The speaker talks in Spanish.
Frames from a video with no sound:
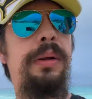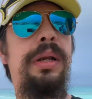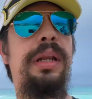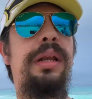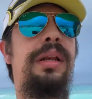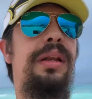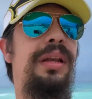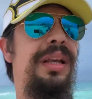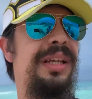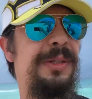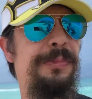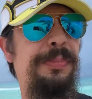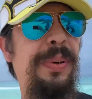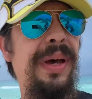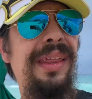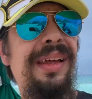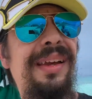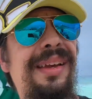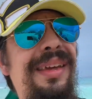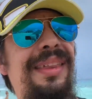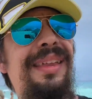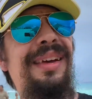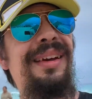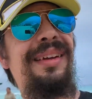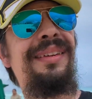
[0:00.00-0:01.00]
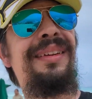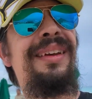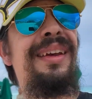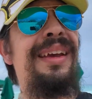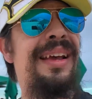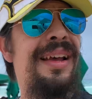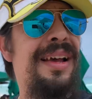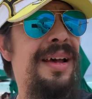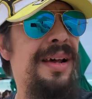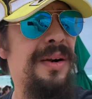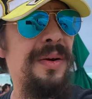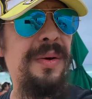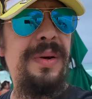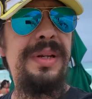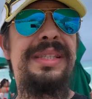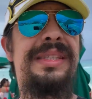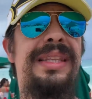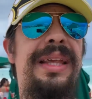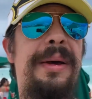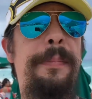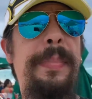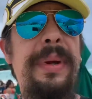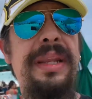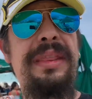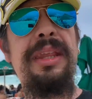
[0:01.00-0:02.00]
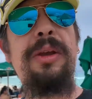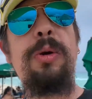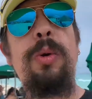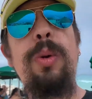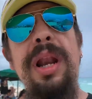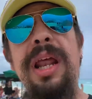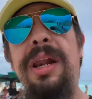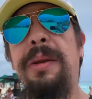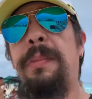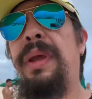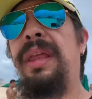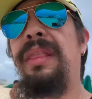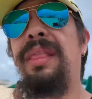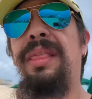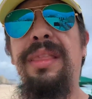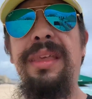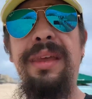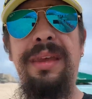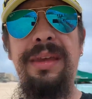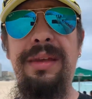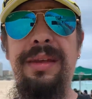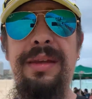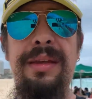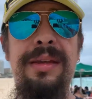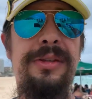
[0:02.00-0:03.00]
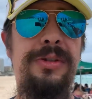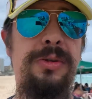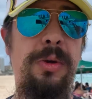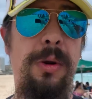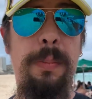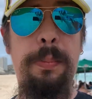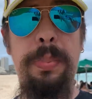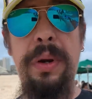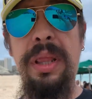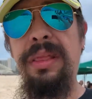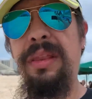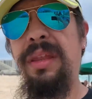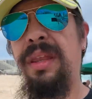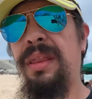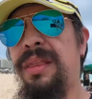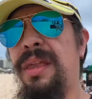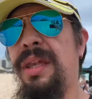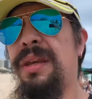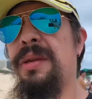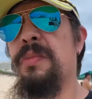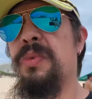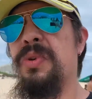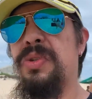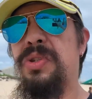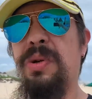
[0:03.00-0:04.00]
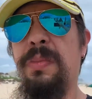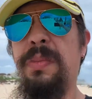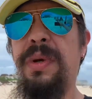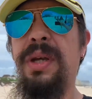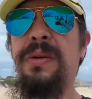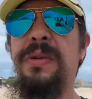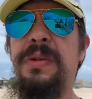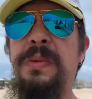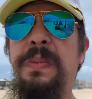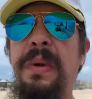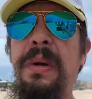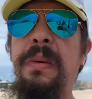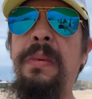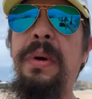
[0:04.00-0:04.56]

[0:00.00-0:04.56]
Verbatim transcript: la espada que dan no está particularmente sorprendente ni mucho menos, pero